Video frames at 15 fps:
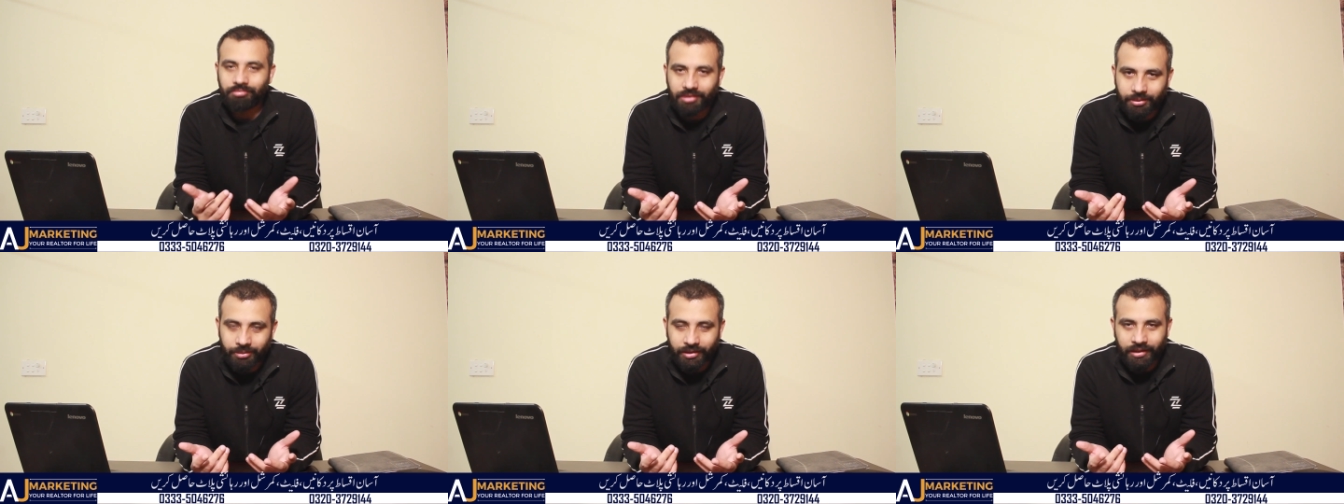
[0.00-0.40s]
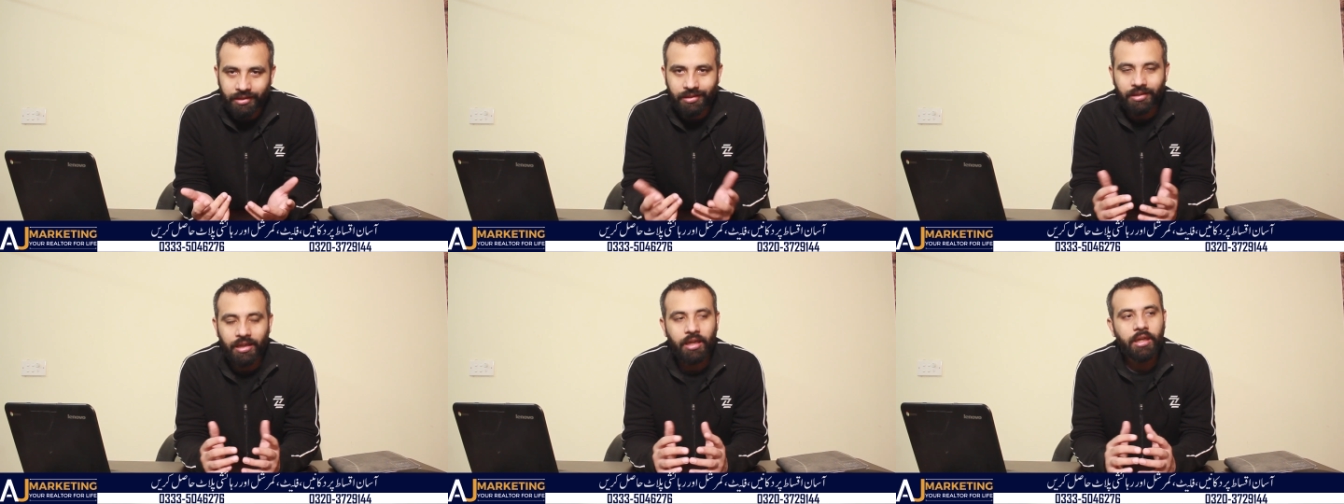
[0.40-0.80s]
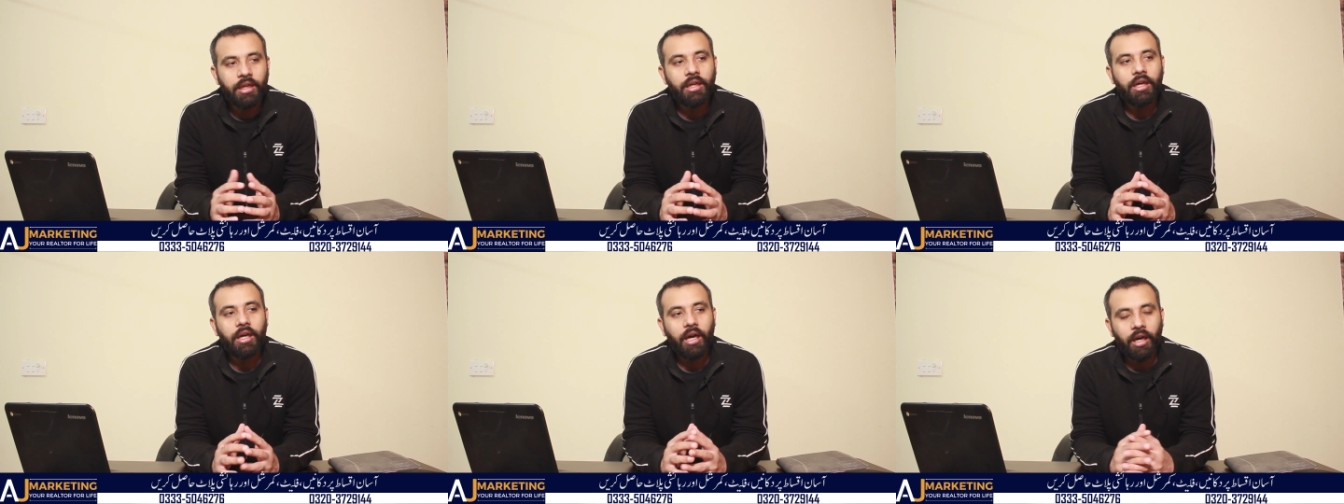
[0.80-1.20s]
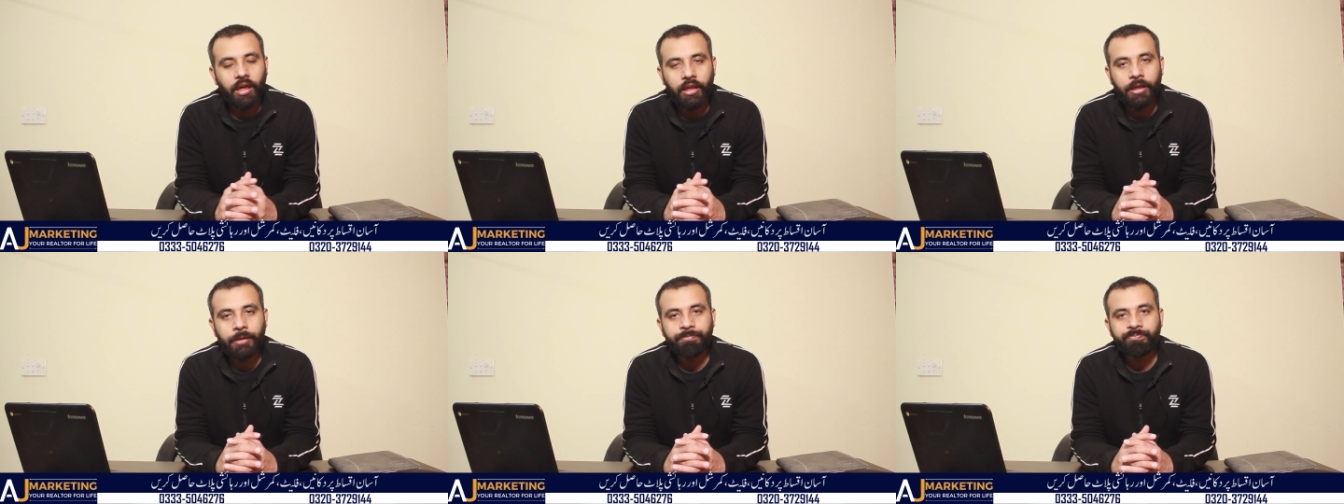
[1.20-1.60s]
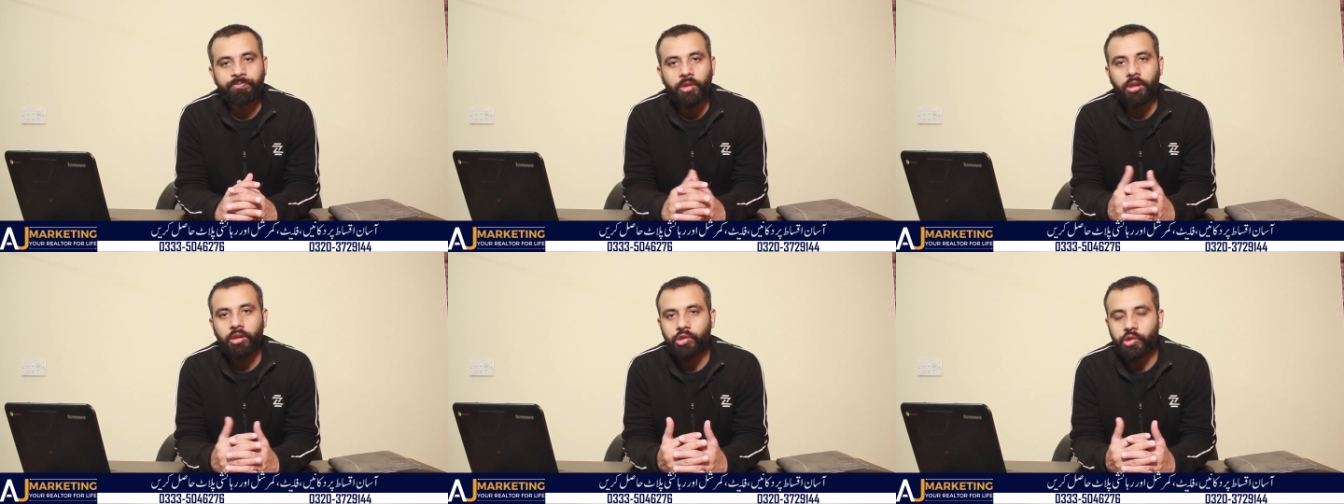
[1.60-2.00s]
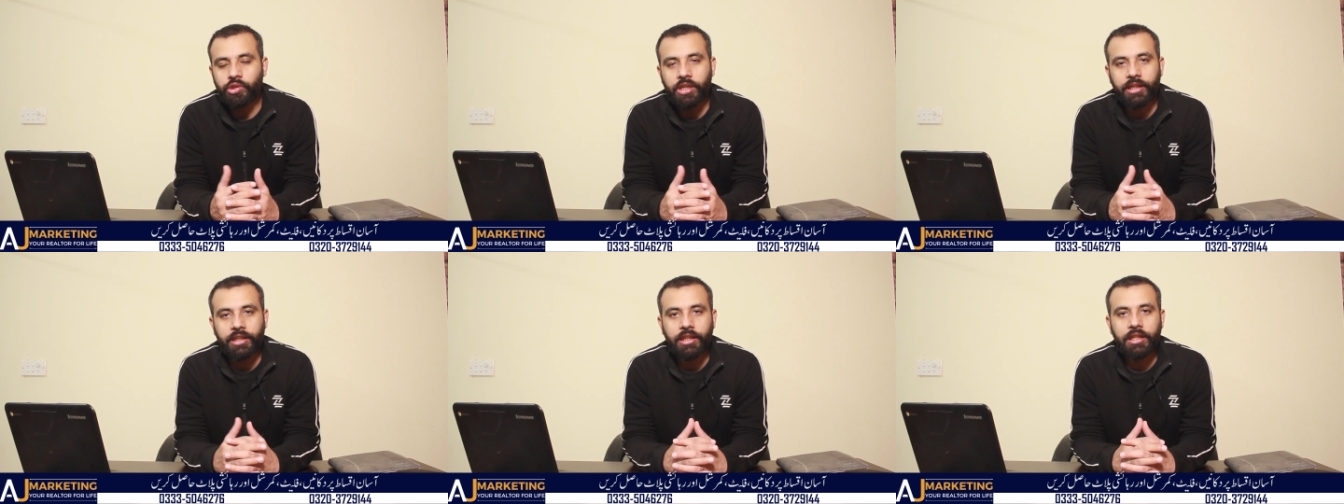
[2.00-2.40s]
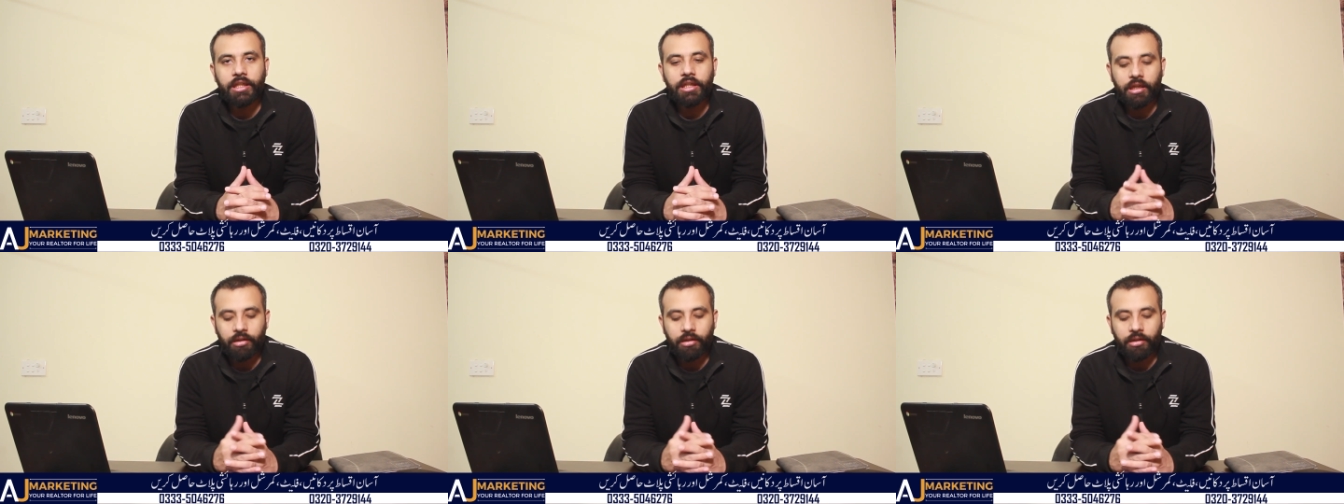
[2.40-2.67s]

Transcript: फिर भी ठीक है अगर सोसाइटी